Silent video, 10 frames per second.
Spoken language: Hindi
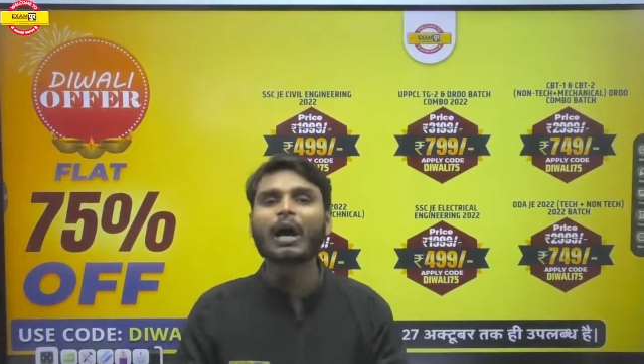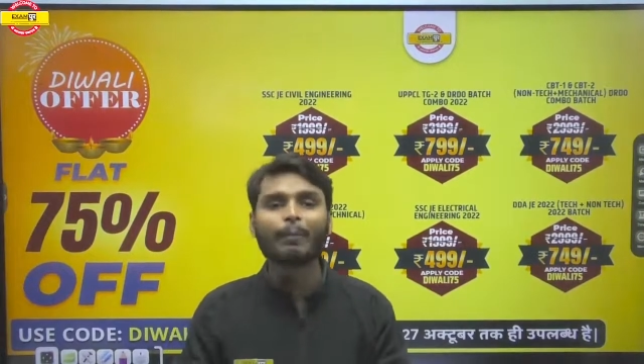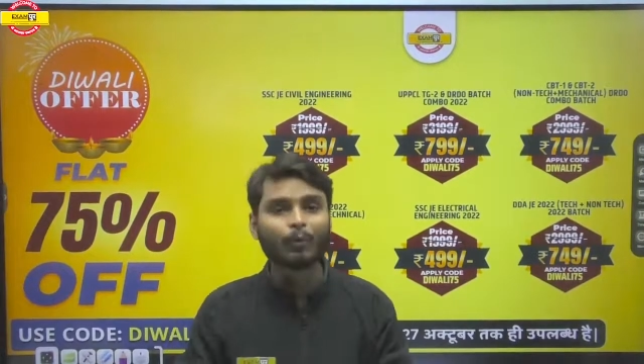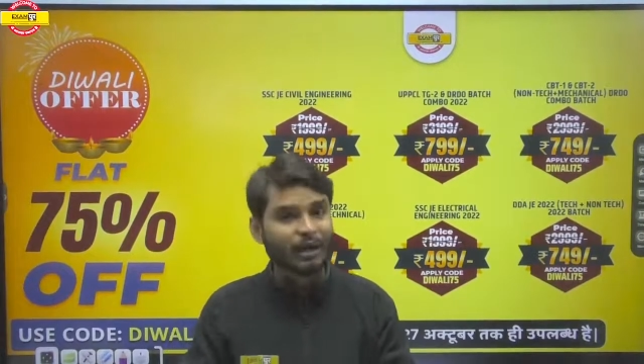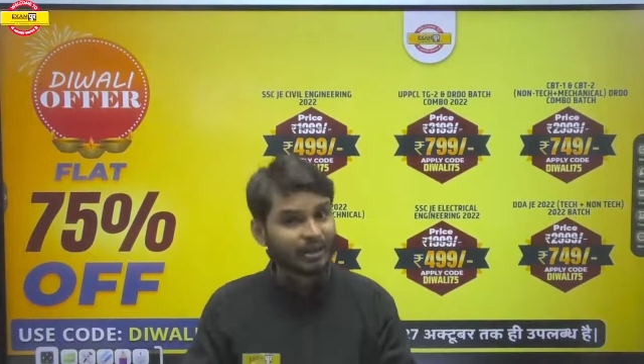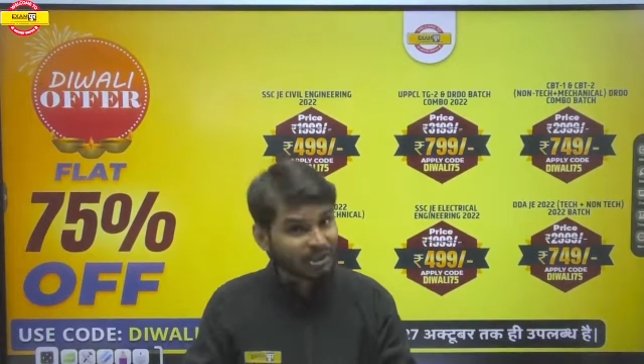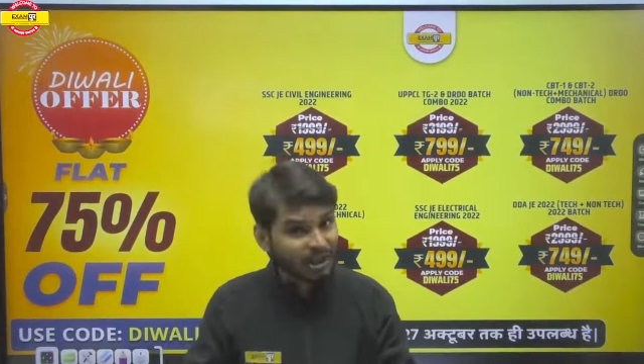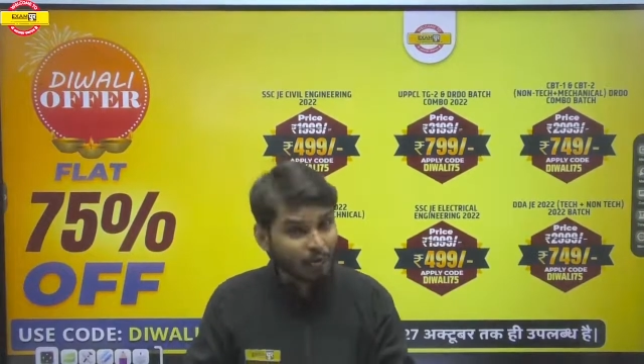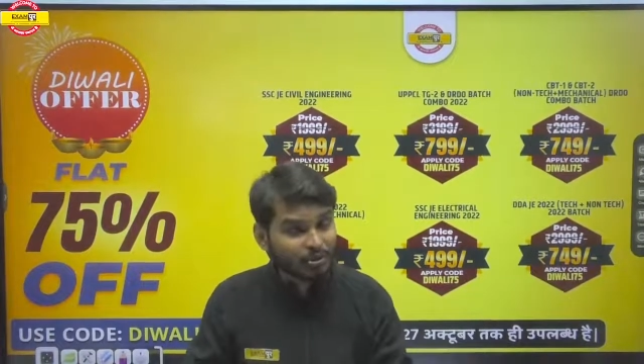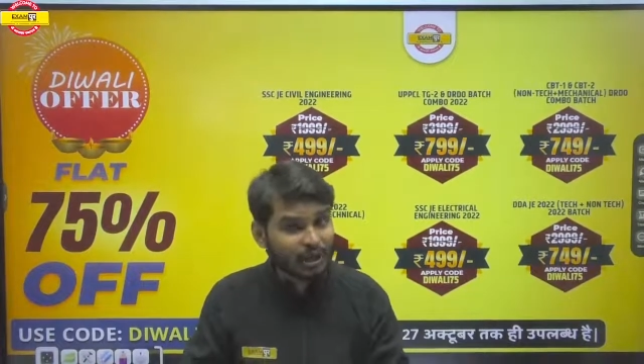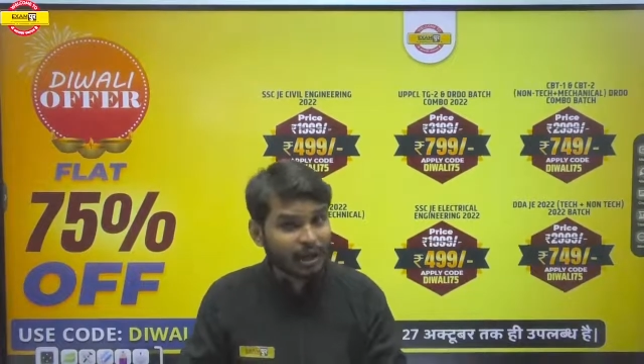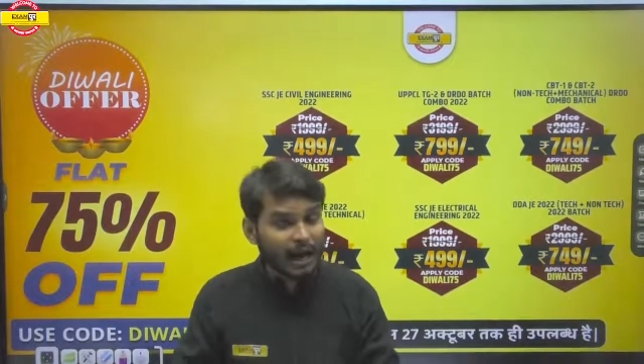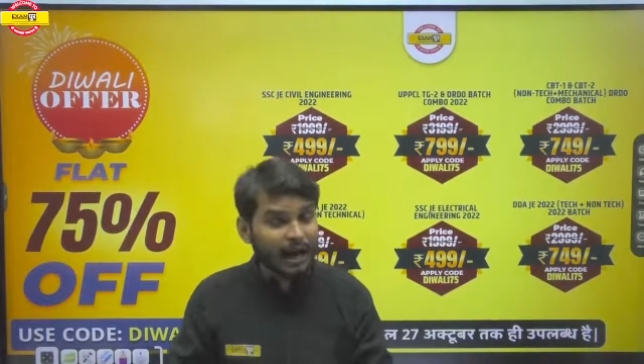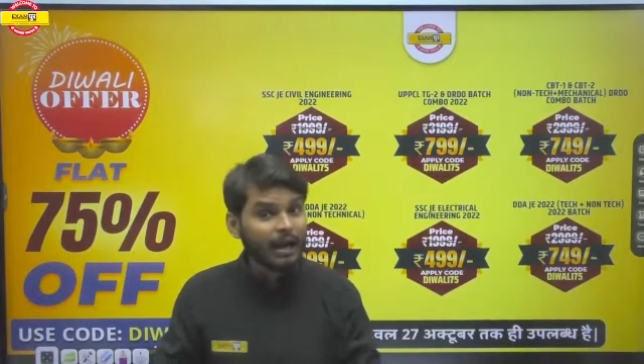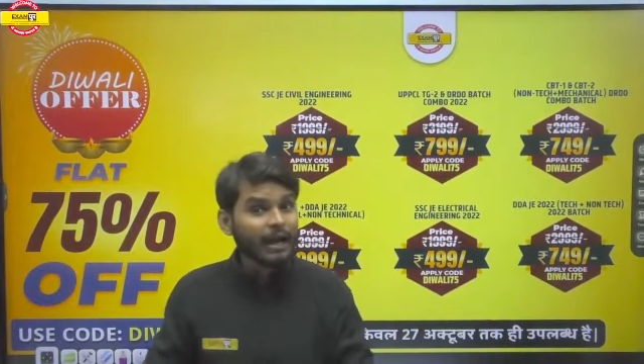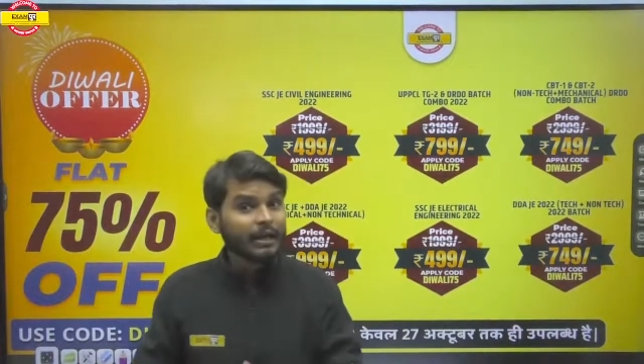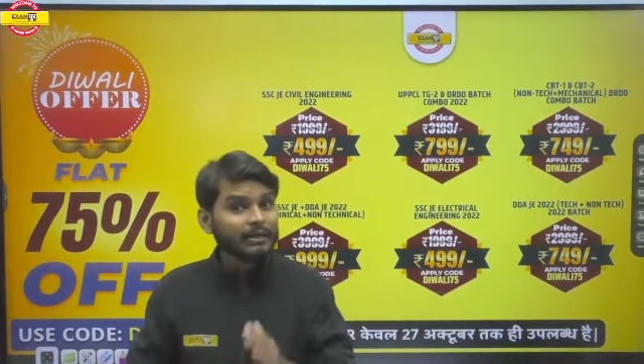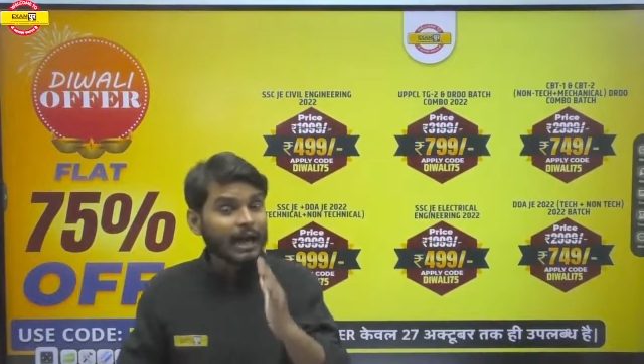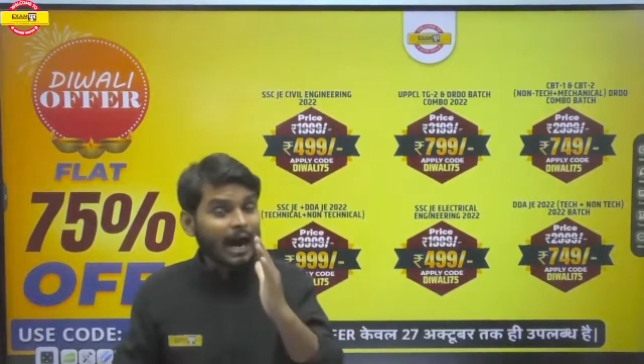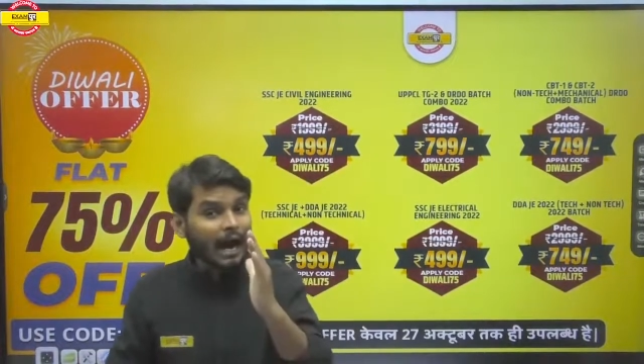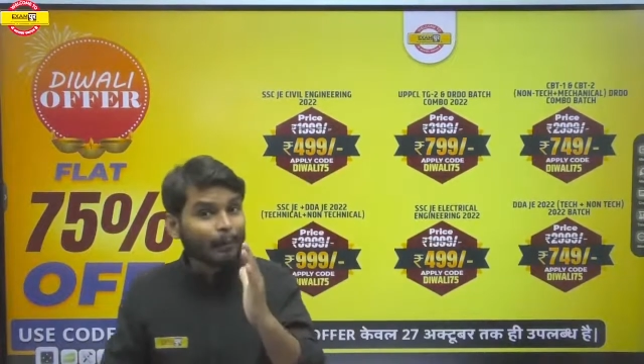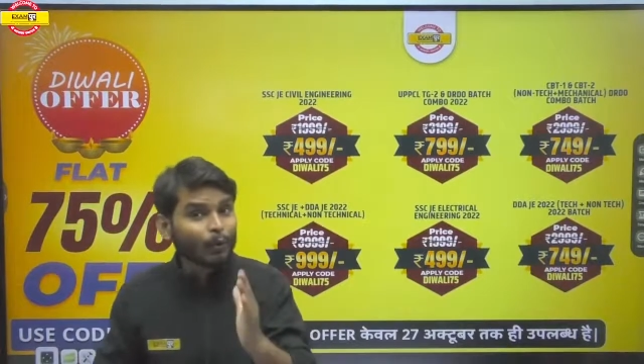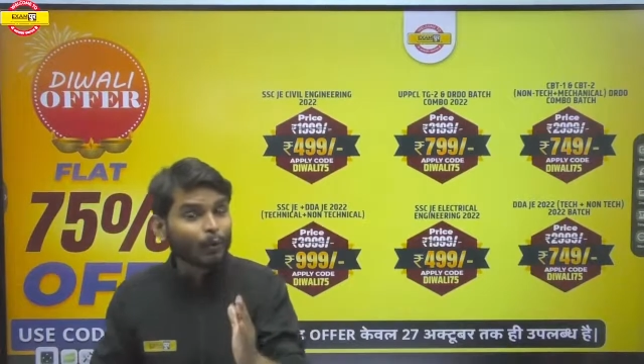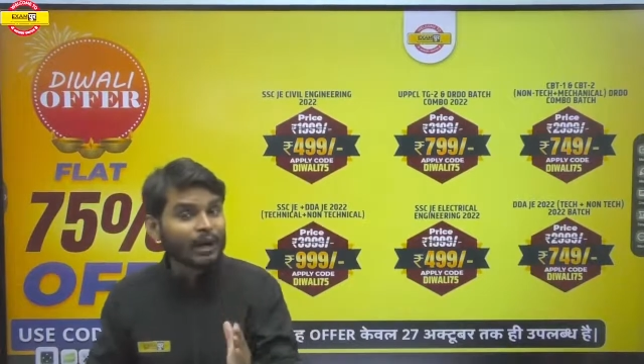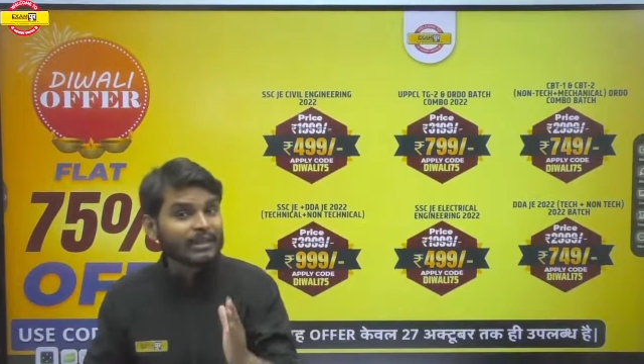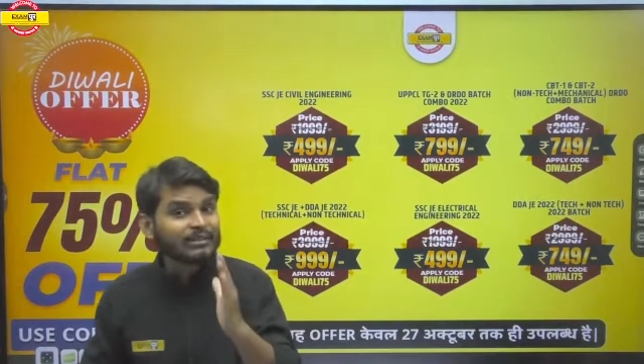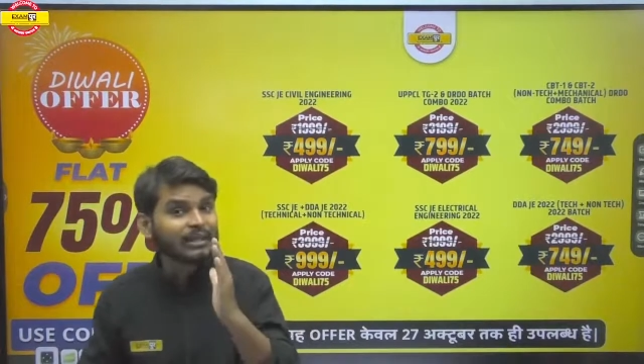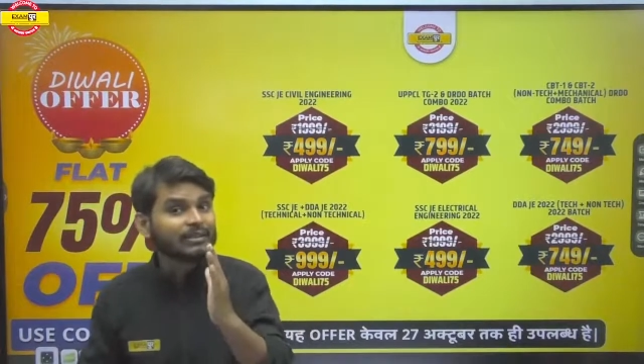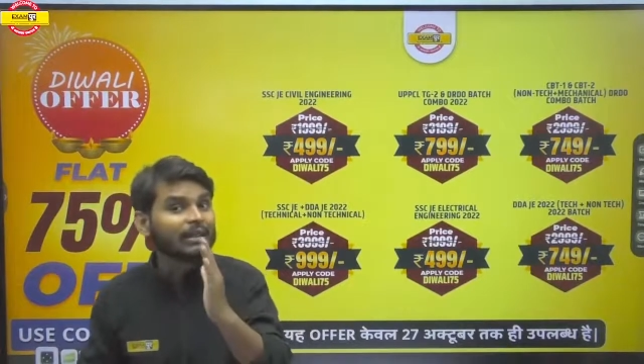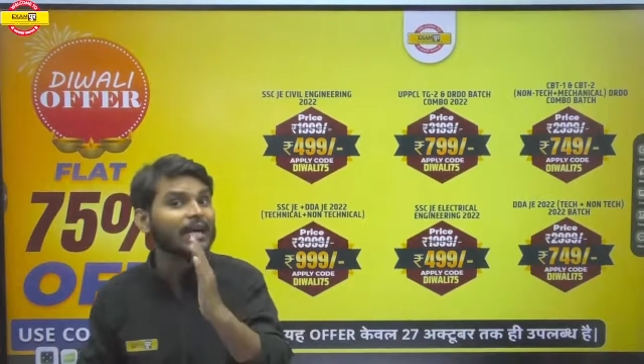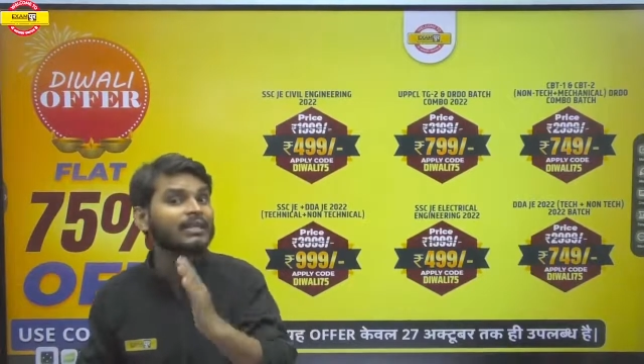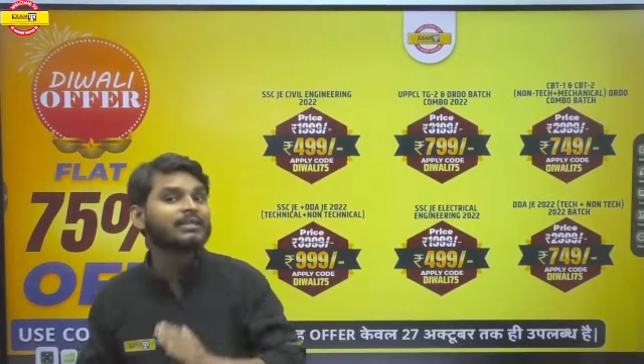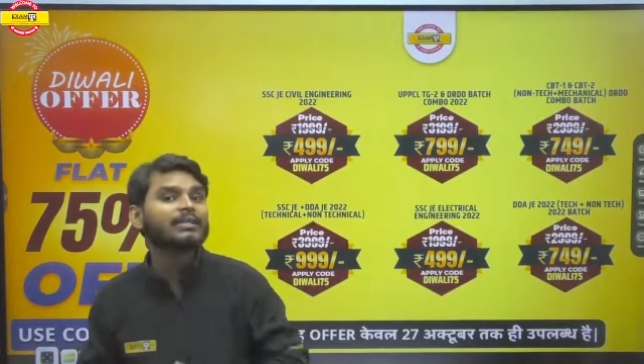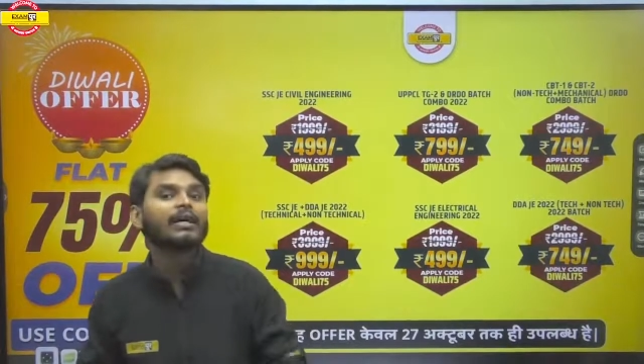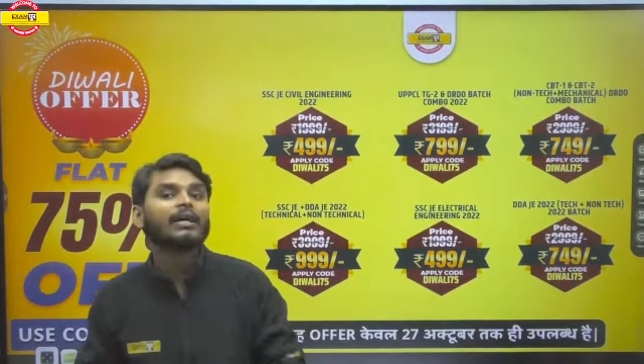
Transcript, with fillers: आप लोग का डिस्काउंट चल रहा है ये आप लोगों का 27